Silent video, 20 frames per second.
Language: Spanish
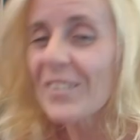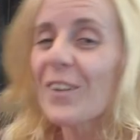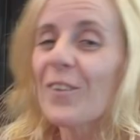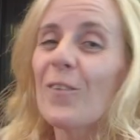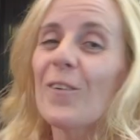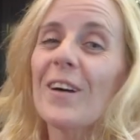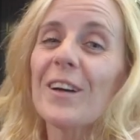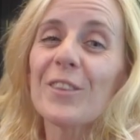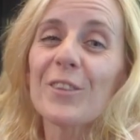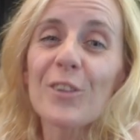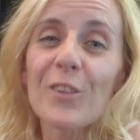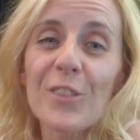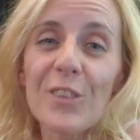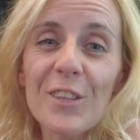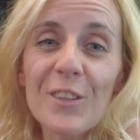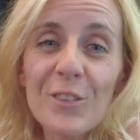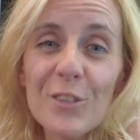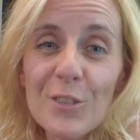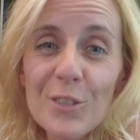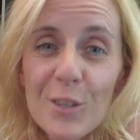
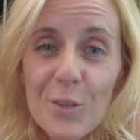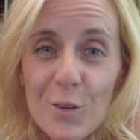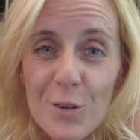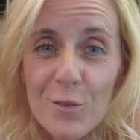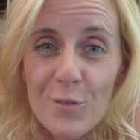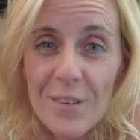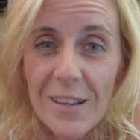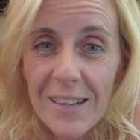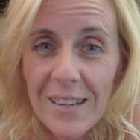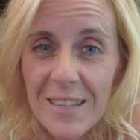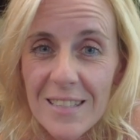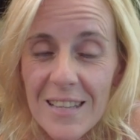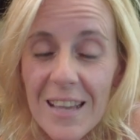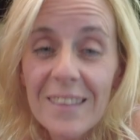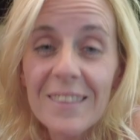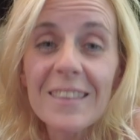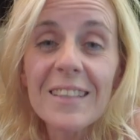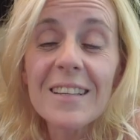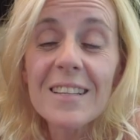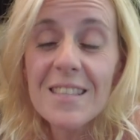400 euros una casa,
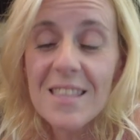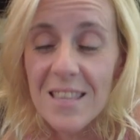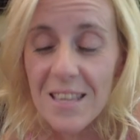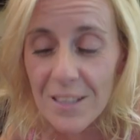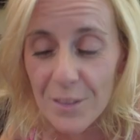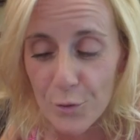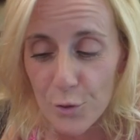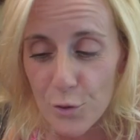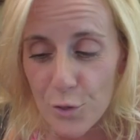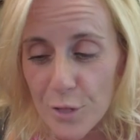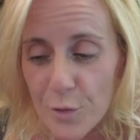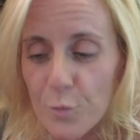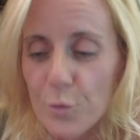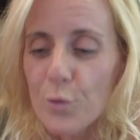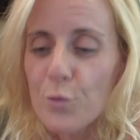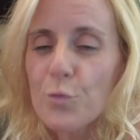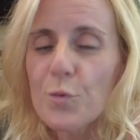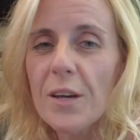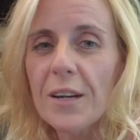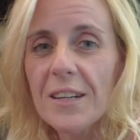300
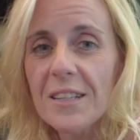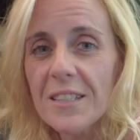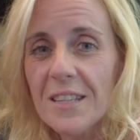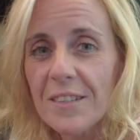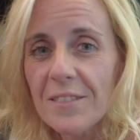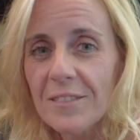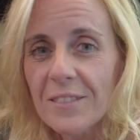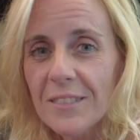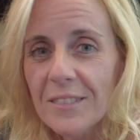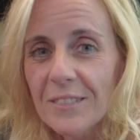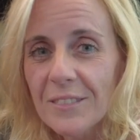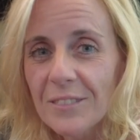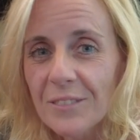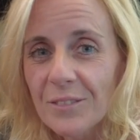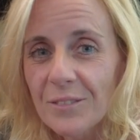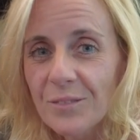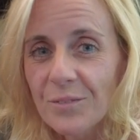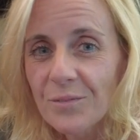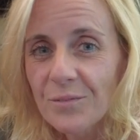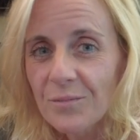euros una casa.
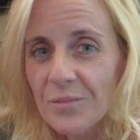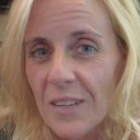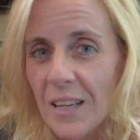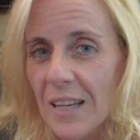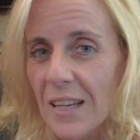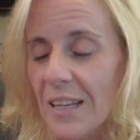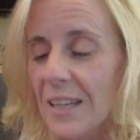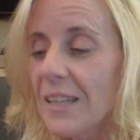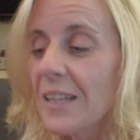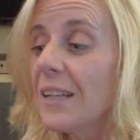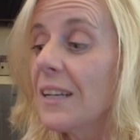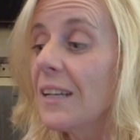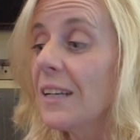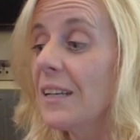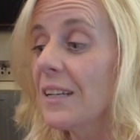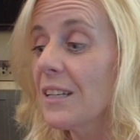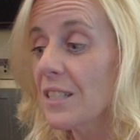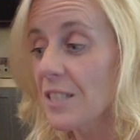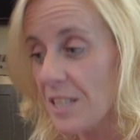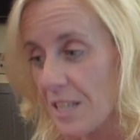Por favor.
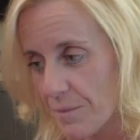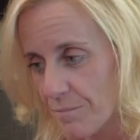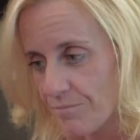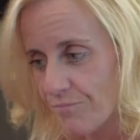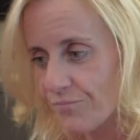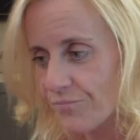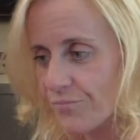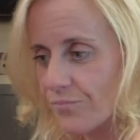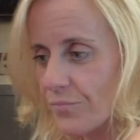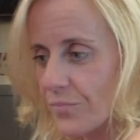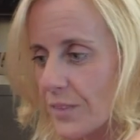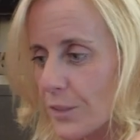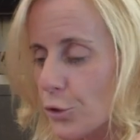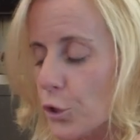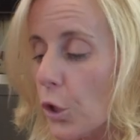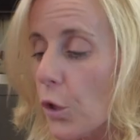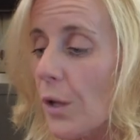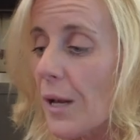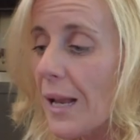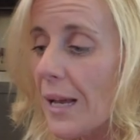Sí.
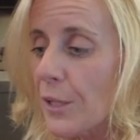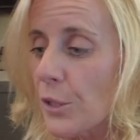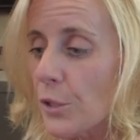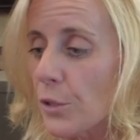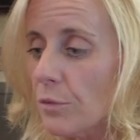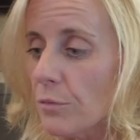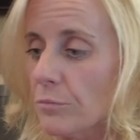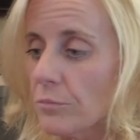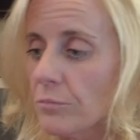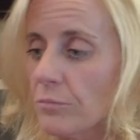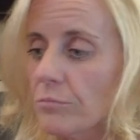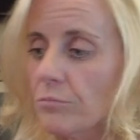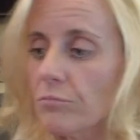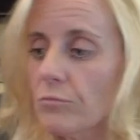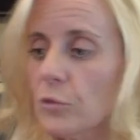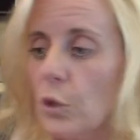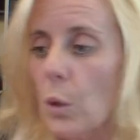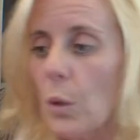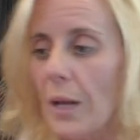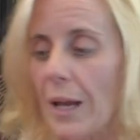Todo el año.
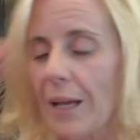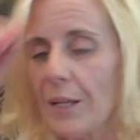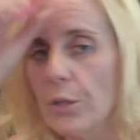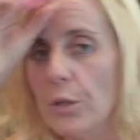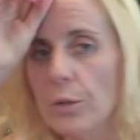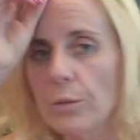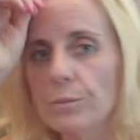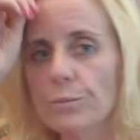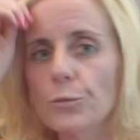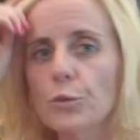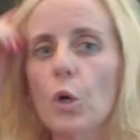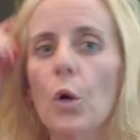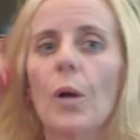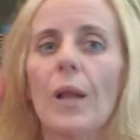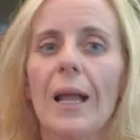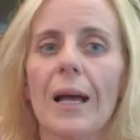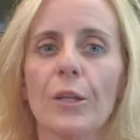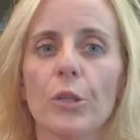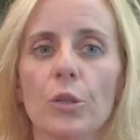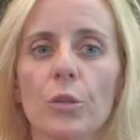Todo, el año. Todo
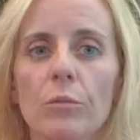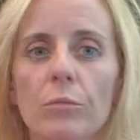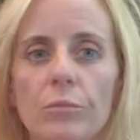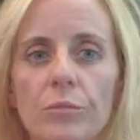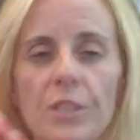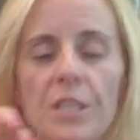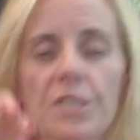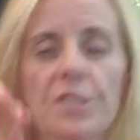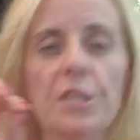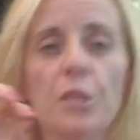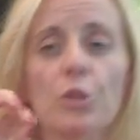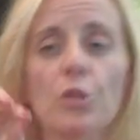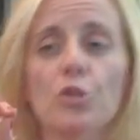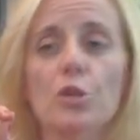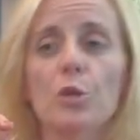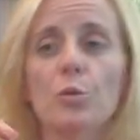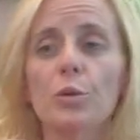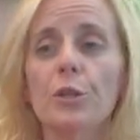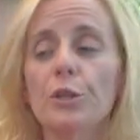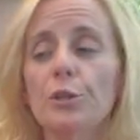el año. 300
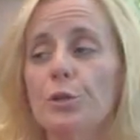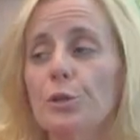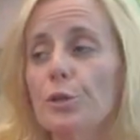euros.